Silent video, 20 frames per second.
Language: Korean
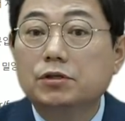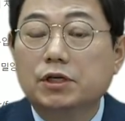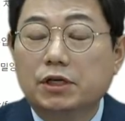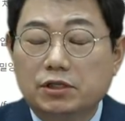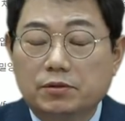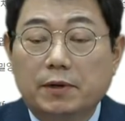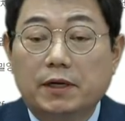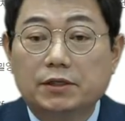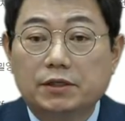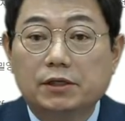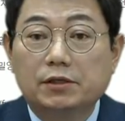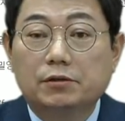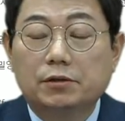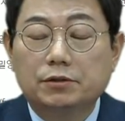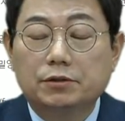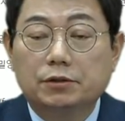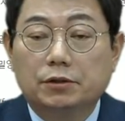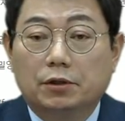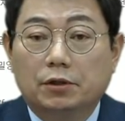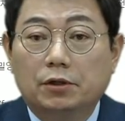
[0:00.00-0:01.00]
경찰에서 밝힐
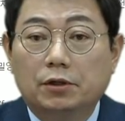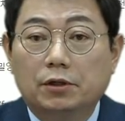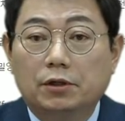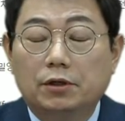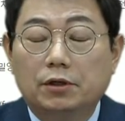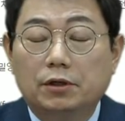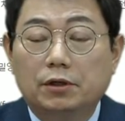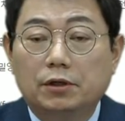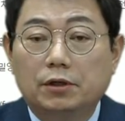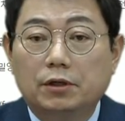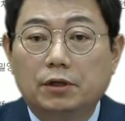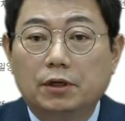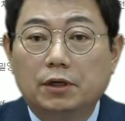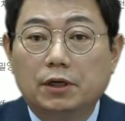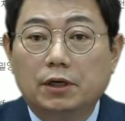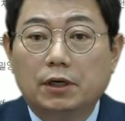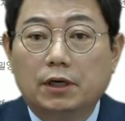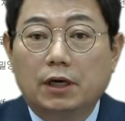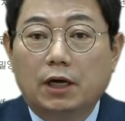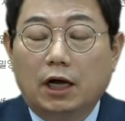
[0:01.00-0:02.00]
거죠.
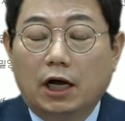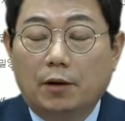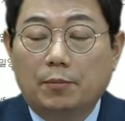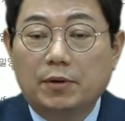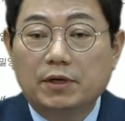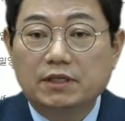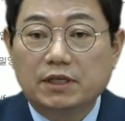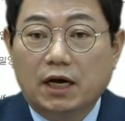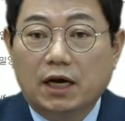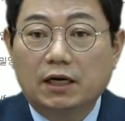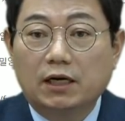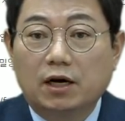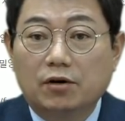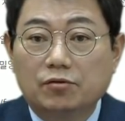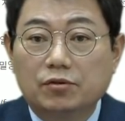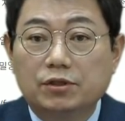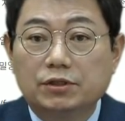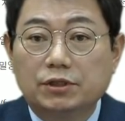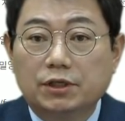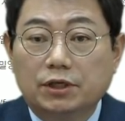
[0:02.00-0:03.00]
앞에 잘
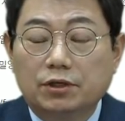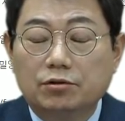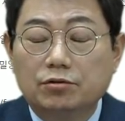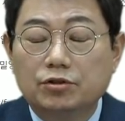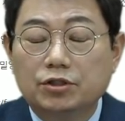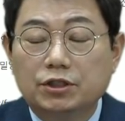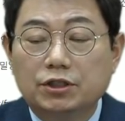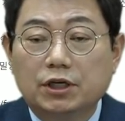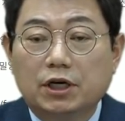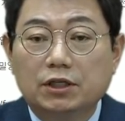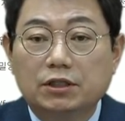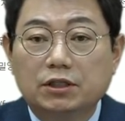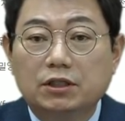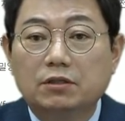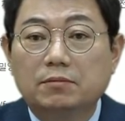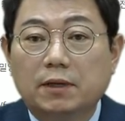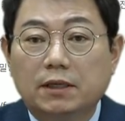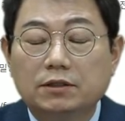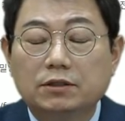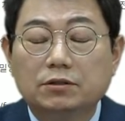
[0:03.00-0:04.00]
가고 있는 차를 휘차가
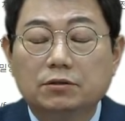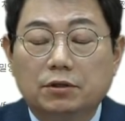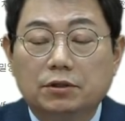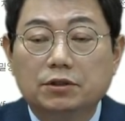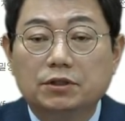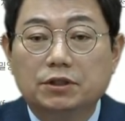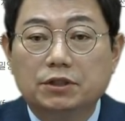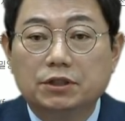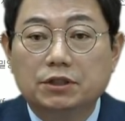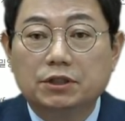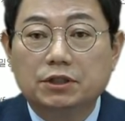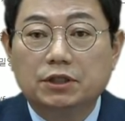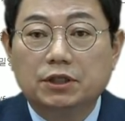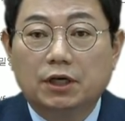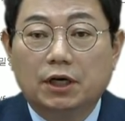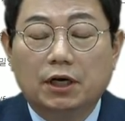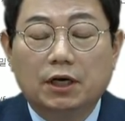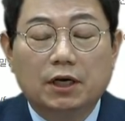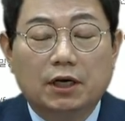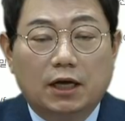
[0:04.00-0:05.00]
들이받은
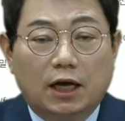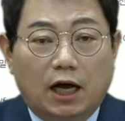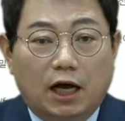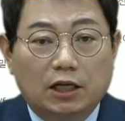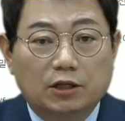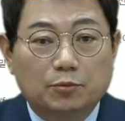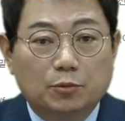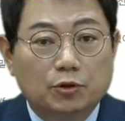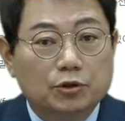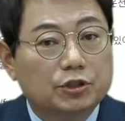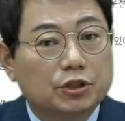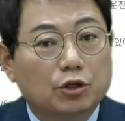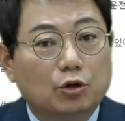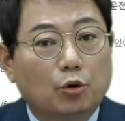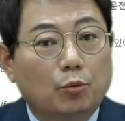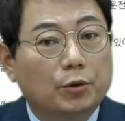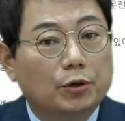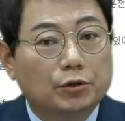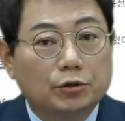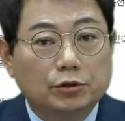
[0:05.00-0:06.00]
건지 아니면
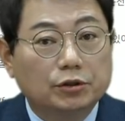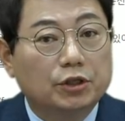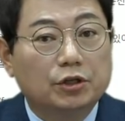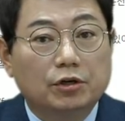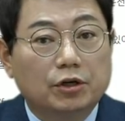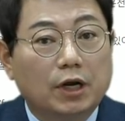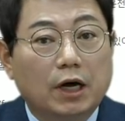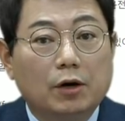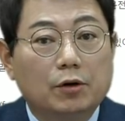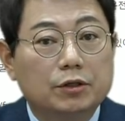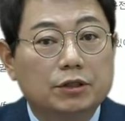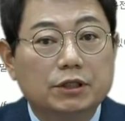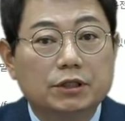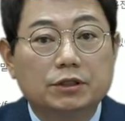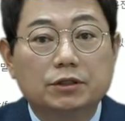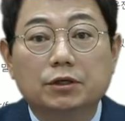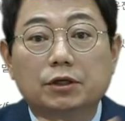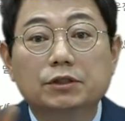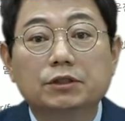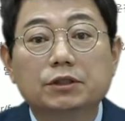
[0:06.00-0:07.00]
진로 변경이 일어난
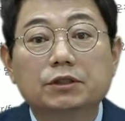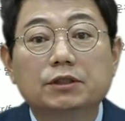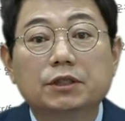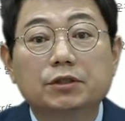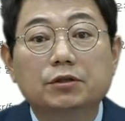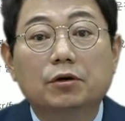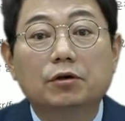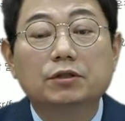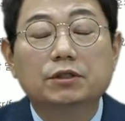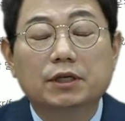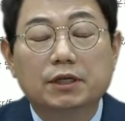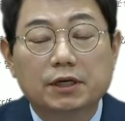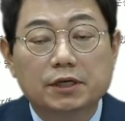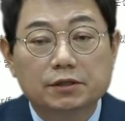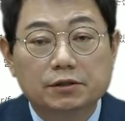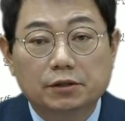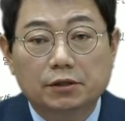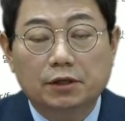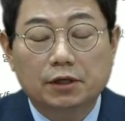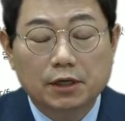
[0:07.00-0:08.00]
건지 그것을 이제
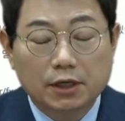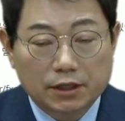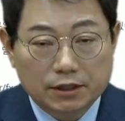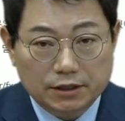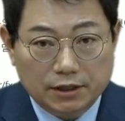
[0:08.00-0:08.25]
경찰에서